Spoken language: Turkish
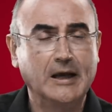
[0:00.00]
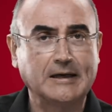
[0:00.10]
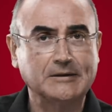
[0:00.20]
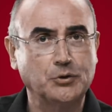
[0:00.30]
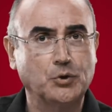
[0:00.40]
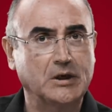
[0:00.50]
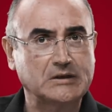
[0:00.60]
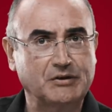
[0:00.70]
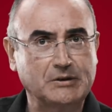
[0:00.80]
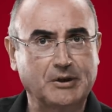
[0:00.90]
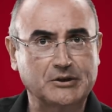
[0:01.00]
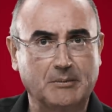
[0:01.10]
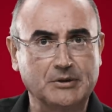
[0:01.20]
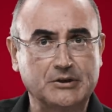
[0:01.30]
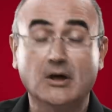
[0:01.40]
İkinci Dünya Savaşı
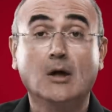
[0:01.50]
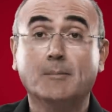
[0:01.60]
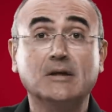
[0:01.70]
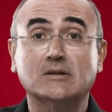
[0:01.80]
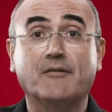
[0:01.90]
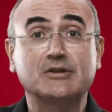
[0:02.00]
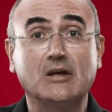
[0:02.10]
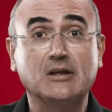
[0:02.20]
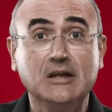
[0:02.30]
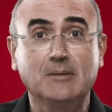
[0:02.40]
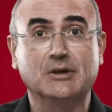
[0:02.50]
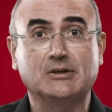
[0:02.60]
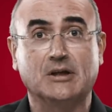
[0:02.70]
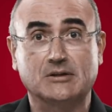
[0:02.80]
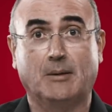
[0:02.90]
başlamış. Biz savaşa
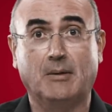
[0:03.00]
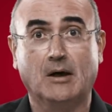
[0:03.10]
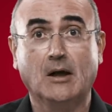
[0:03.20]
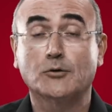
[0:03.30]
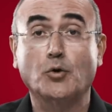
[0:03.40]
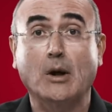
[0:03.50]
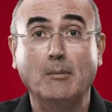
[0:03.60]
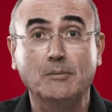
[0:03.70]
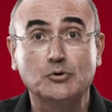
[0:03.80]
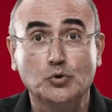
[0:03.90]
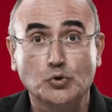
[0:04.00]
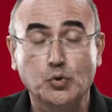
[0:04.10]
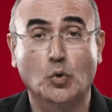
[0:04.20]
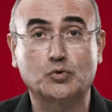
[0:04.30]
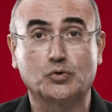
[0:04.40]
girmeyeceğiz ama donanmamız
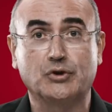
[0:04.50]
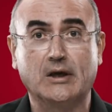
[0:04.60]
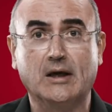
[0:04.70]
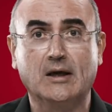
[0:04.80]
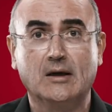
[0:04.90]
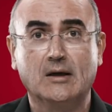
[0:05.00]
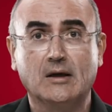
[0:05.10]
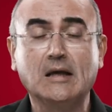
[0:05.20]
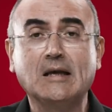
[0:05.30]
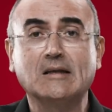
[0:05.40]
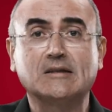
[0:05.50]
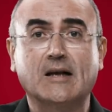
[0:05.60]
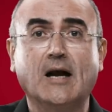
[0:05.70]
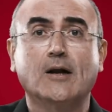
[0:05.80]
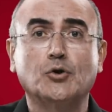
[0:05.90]
güçlü olsun diye
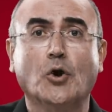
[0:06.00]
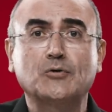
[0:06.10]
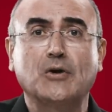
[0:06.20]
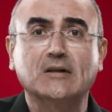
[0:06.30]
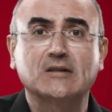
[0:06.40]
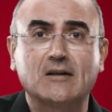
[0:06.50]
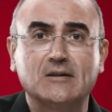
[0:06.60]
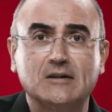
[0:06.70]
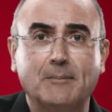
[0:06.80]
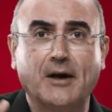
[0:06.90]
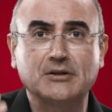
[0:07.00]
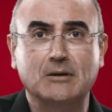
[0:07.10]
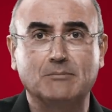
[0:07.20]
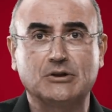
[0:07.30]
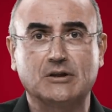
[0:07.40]
İngilizlere dört denizaltı sipariş
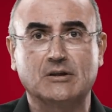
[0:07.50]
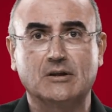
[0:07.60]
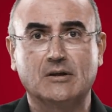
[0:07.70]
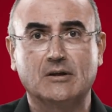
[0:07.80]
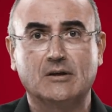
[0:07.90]
etmiştik.